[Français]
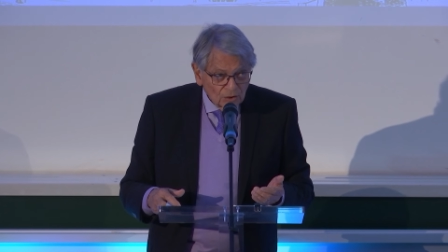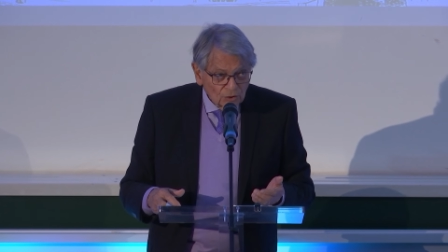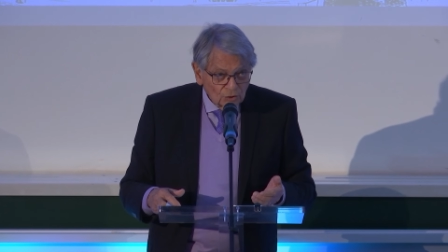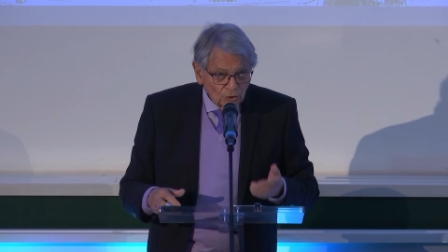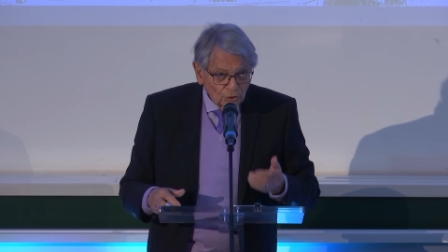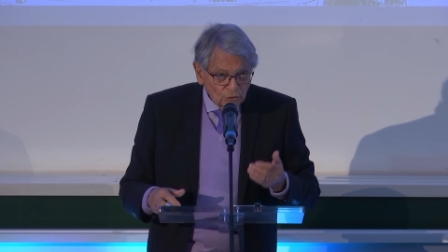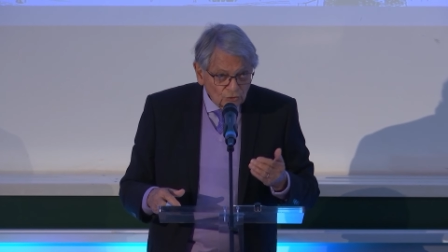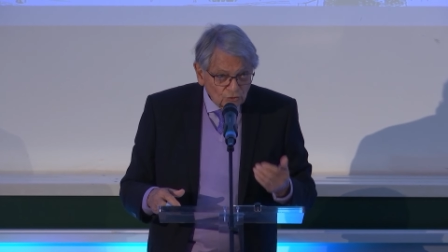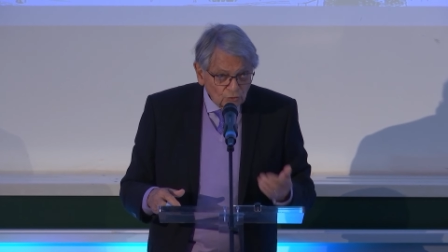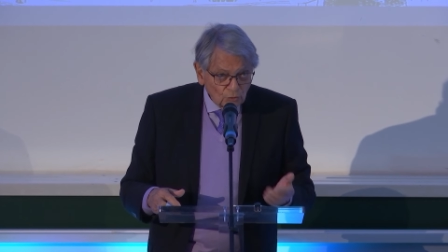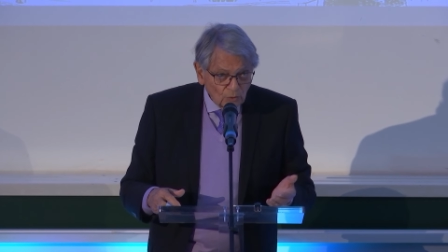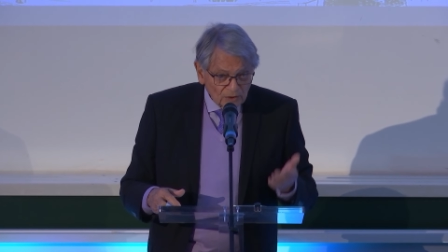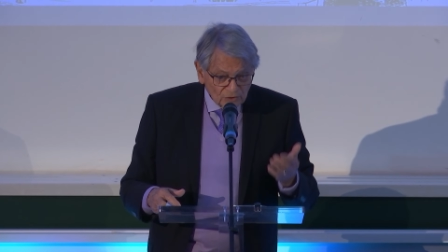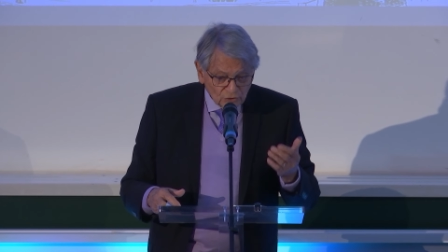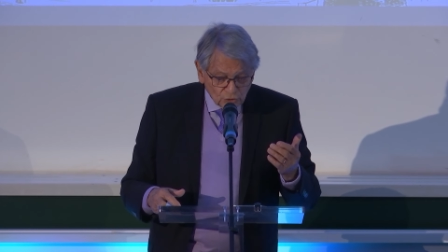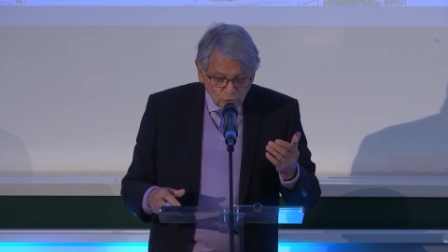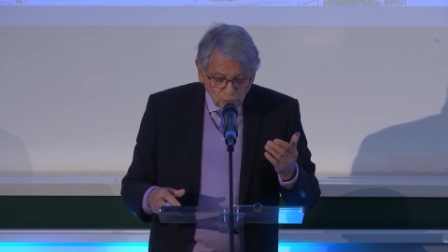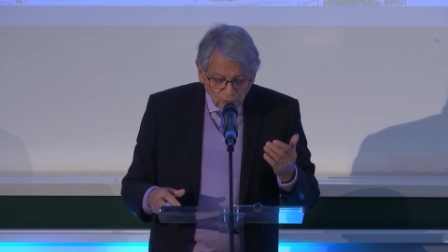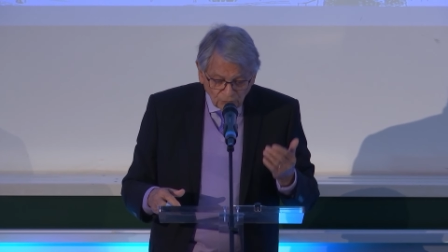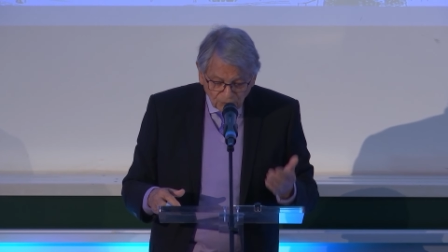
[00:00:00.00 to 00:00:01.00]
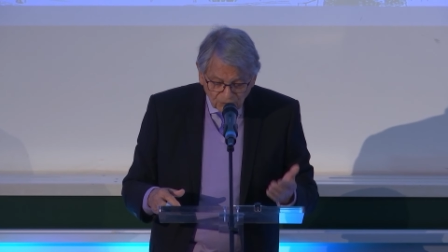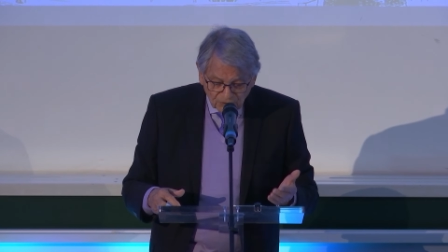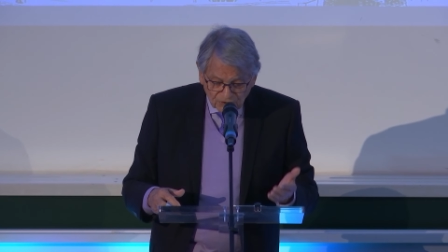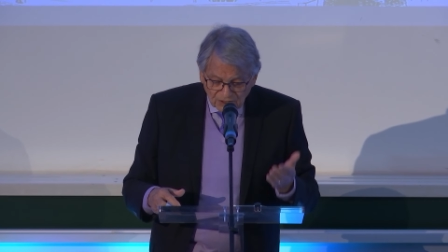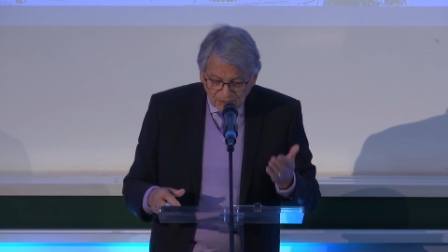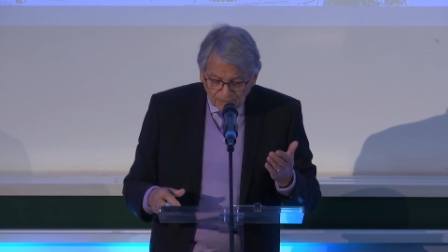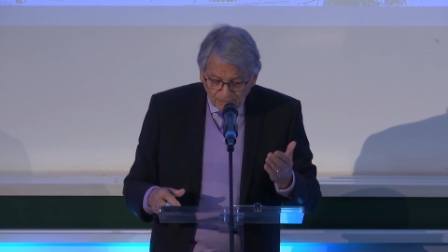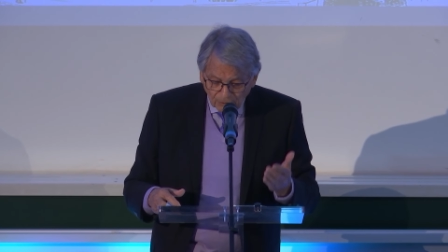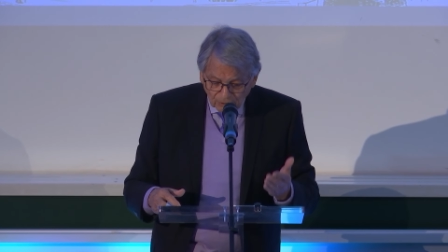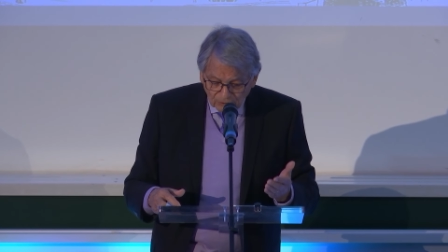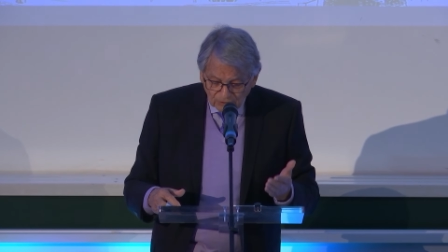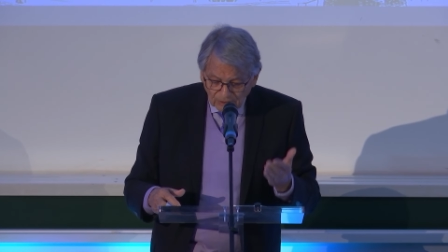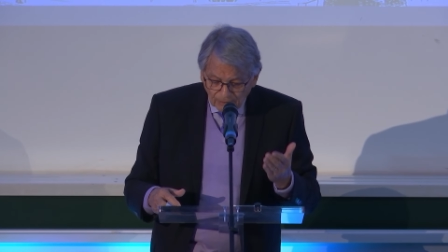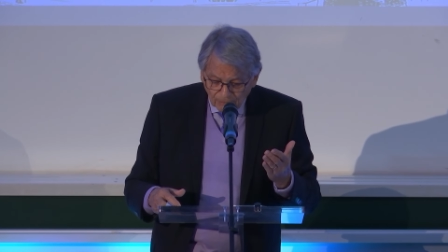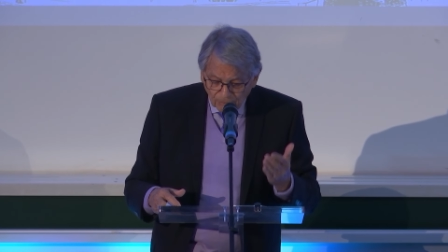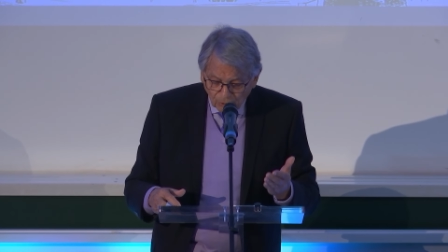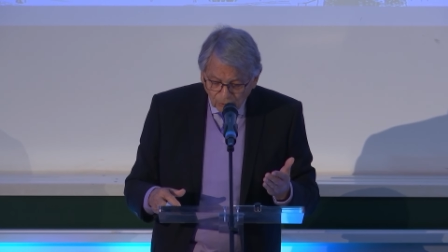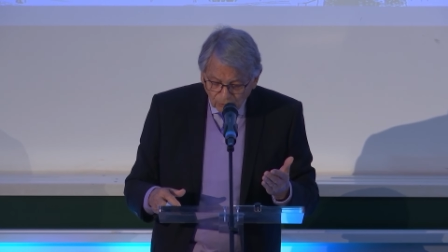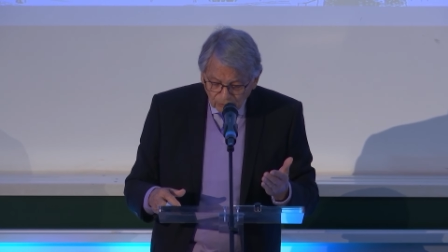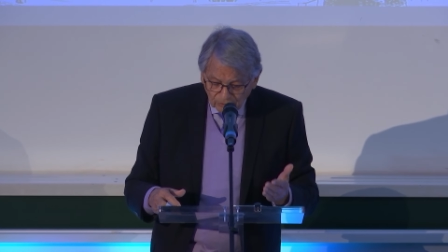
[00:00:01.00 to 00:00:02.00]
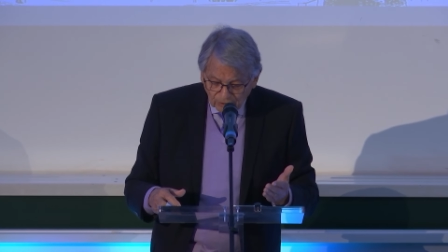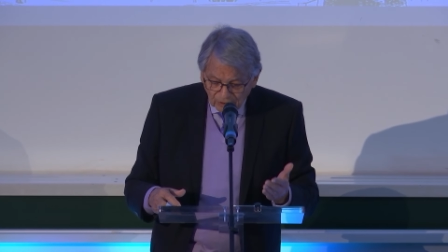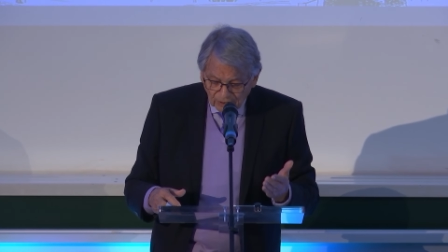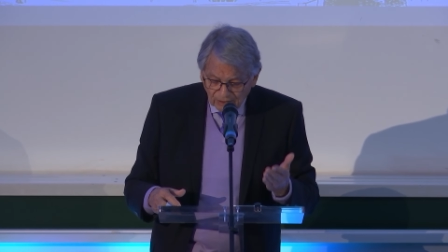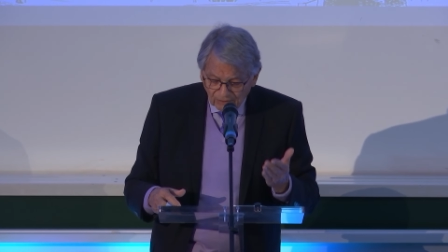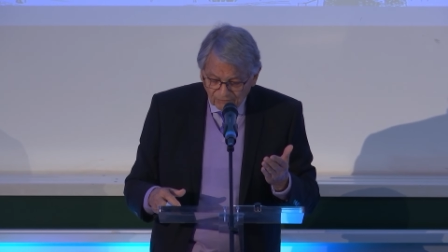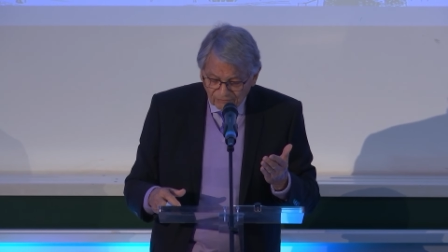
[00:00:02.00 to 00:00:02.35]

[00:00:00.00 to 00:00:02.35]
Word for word: que soit suffisamment abordée